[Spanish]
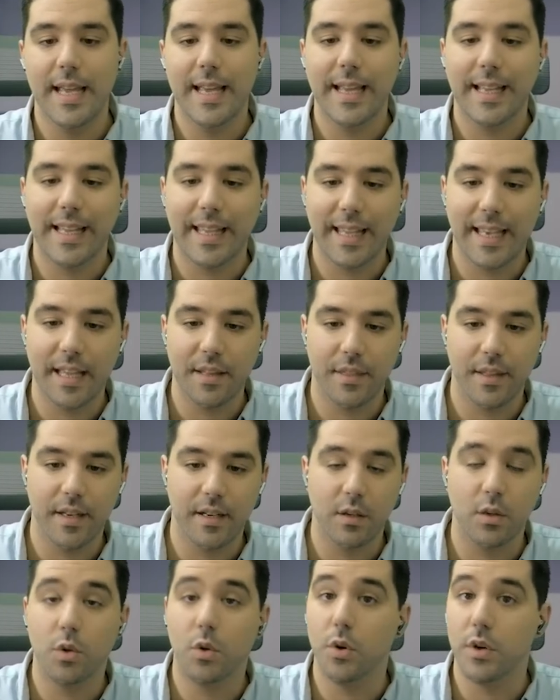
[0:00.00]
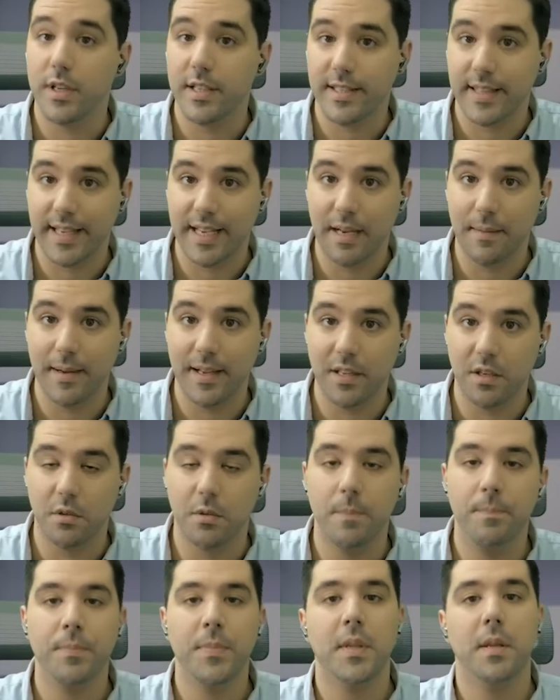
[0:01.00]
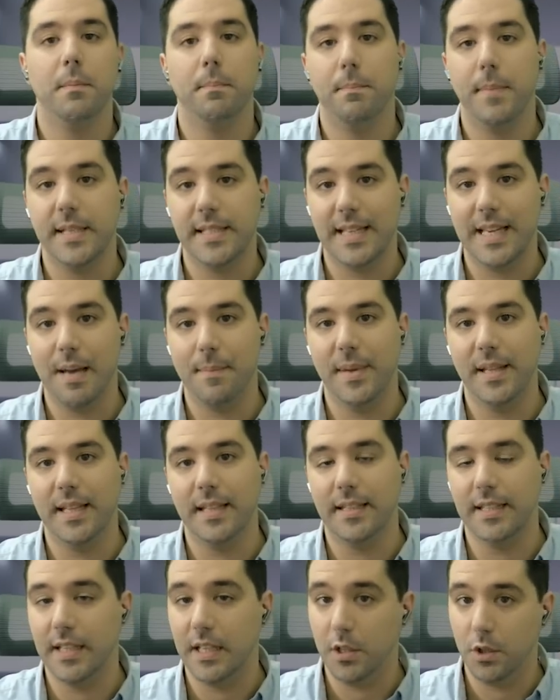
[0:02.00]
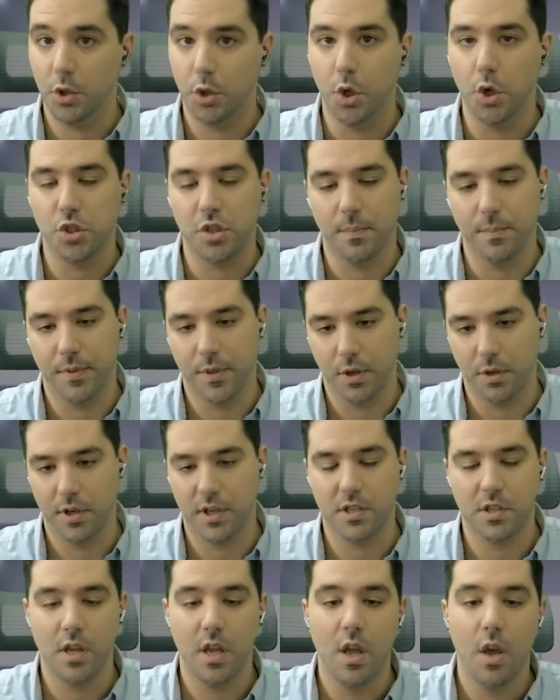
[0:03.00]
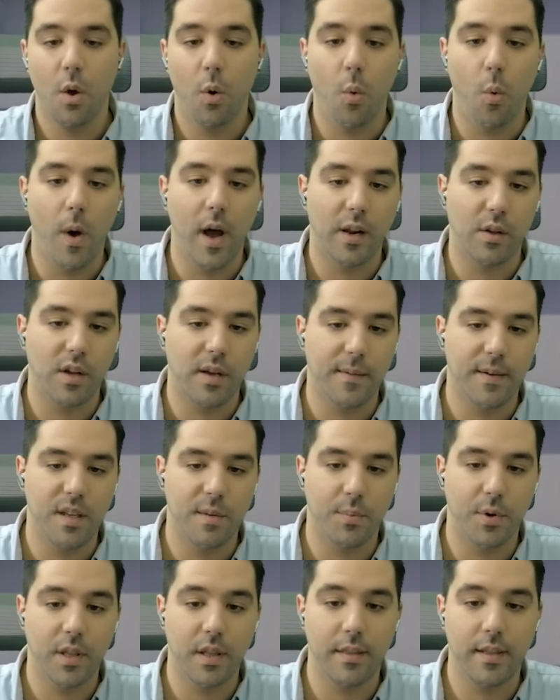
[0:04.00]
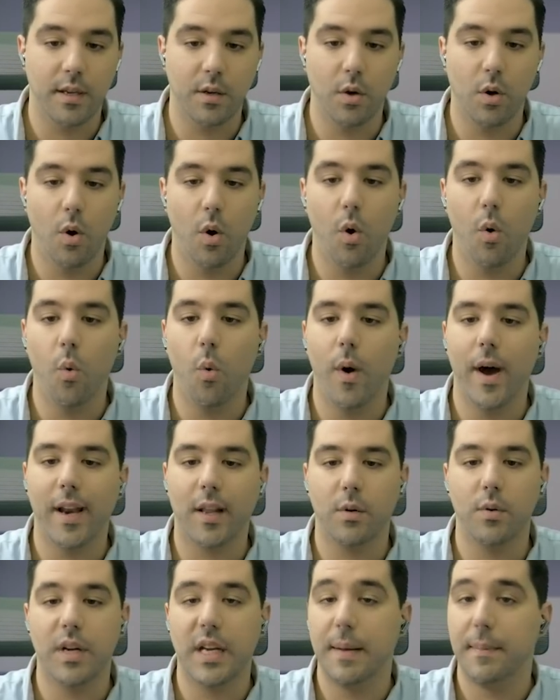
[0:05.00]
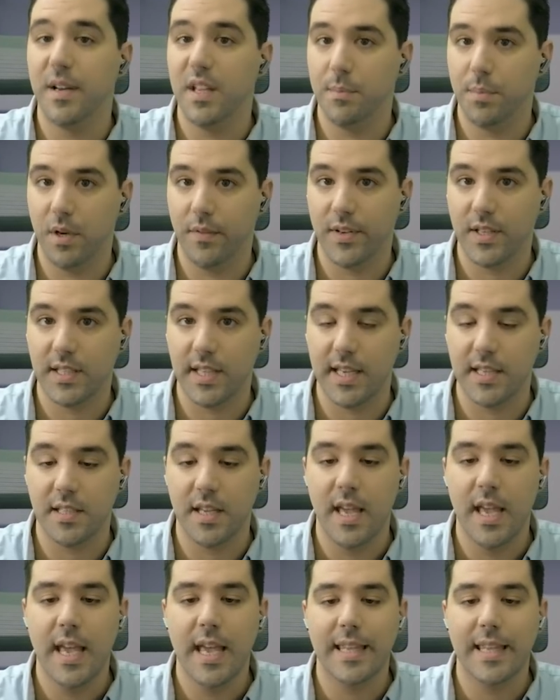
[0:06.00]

¿Qué hacer con este caballo? Básicamente tiene dos opciones jugar con caballo por C5 o jugar con caballo por F6,